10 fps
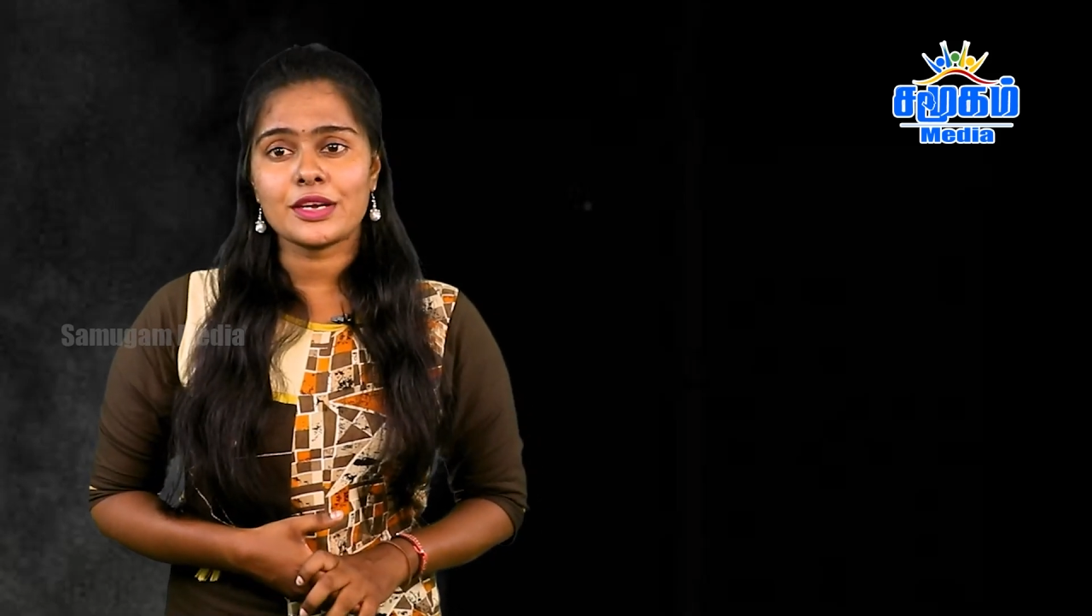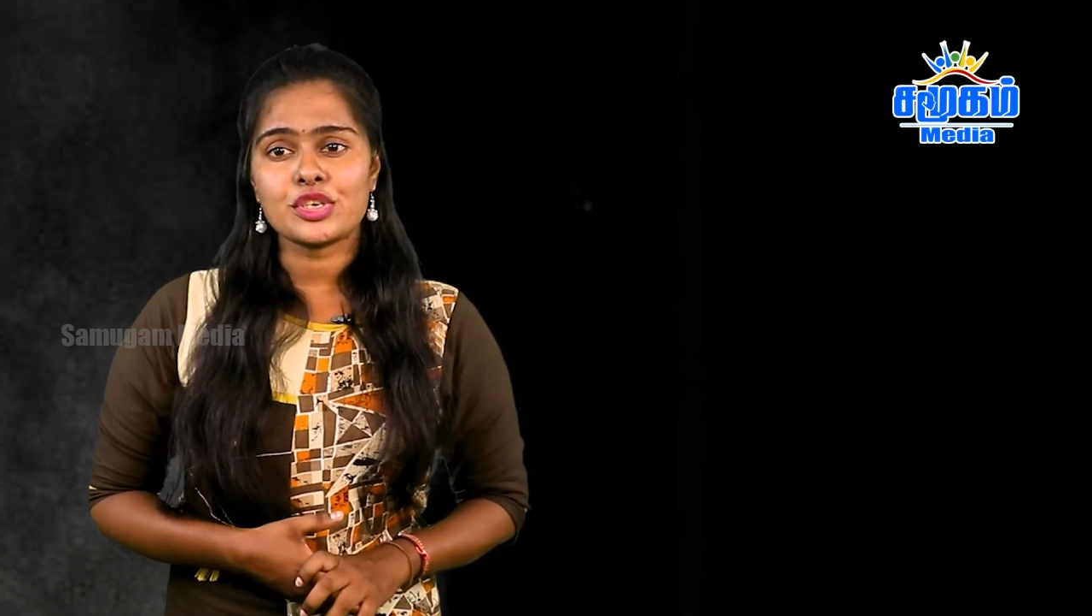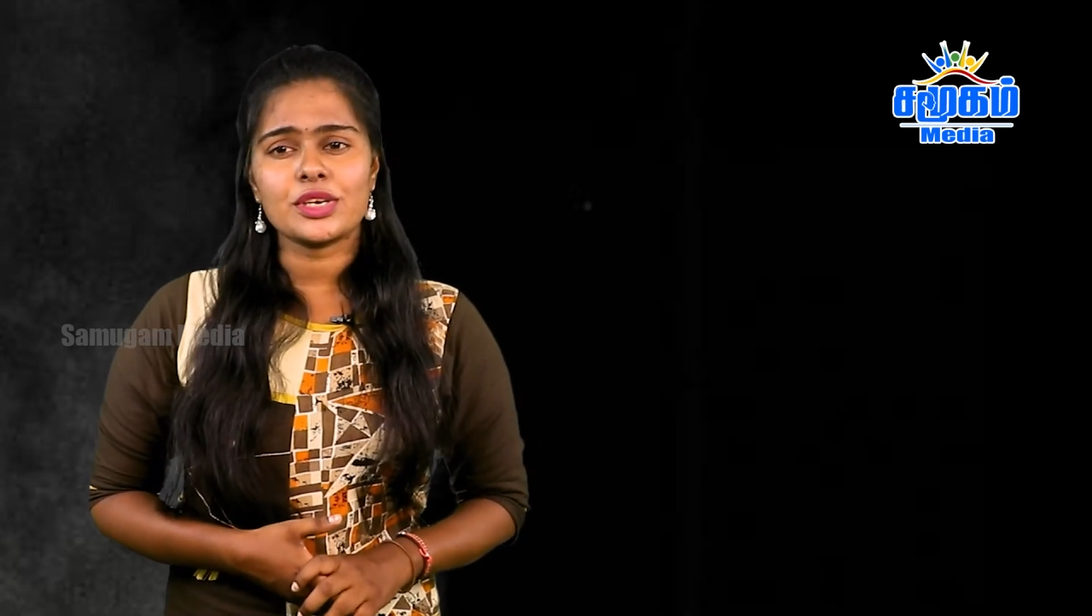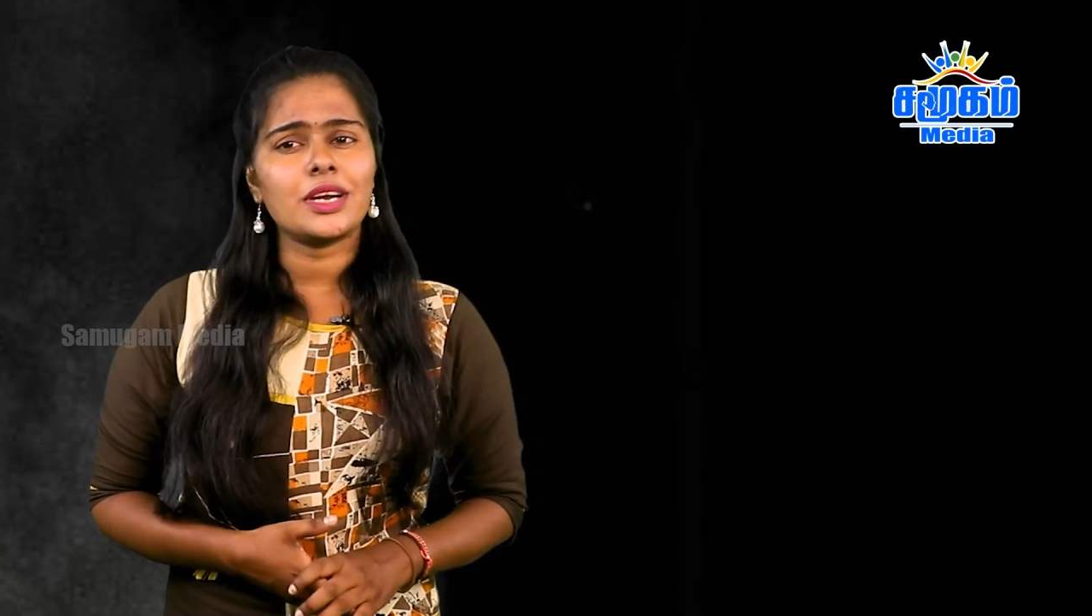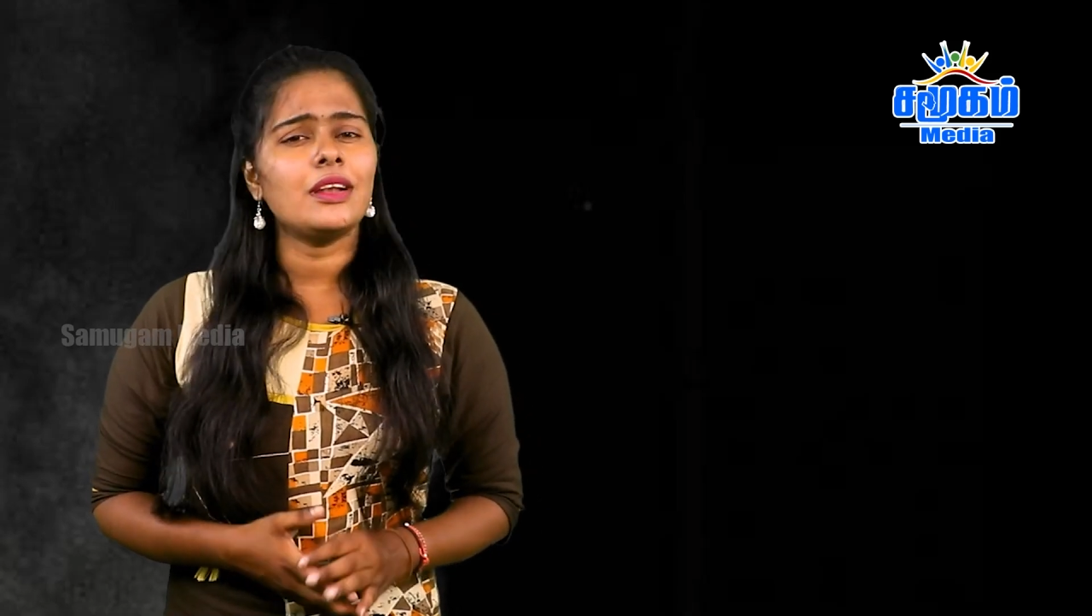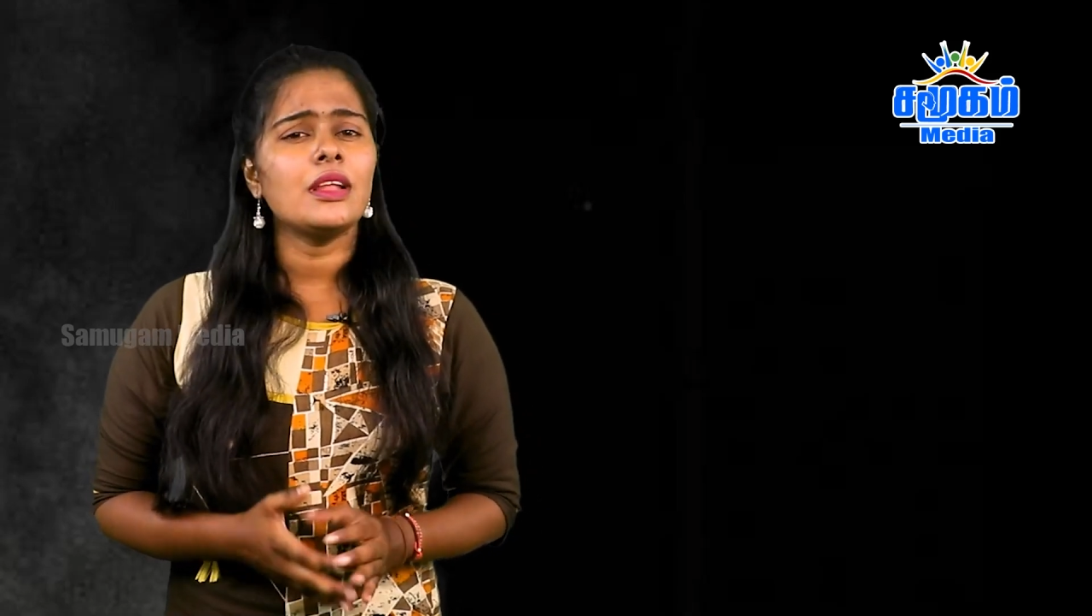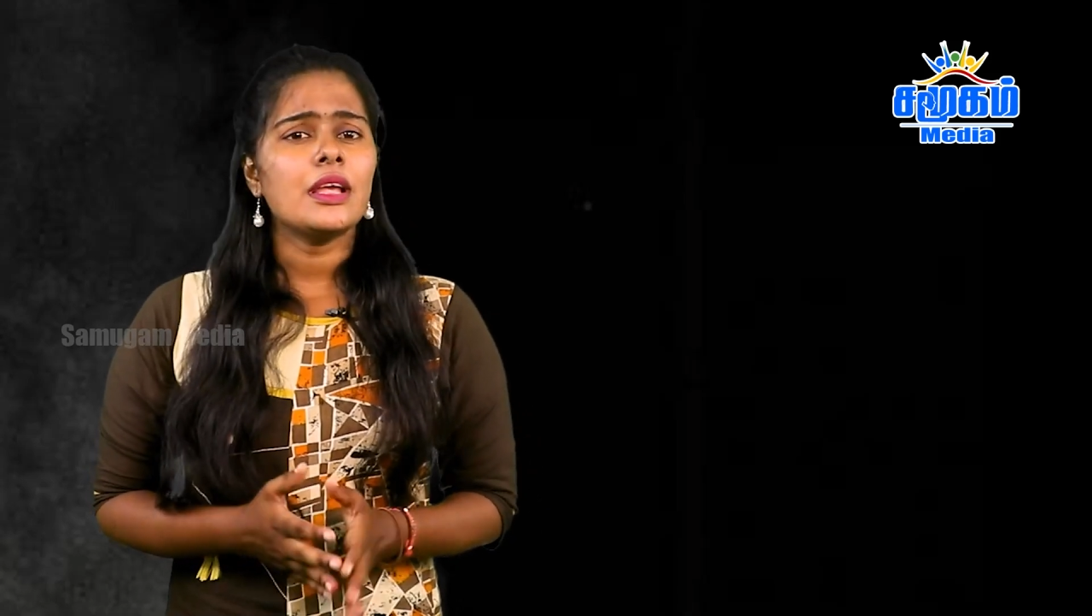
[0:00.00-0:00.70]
கட்சிகள்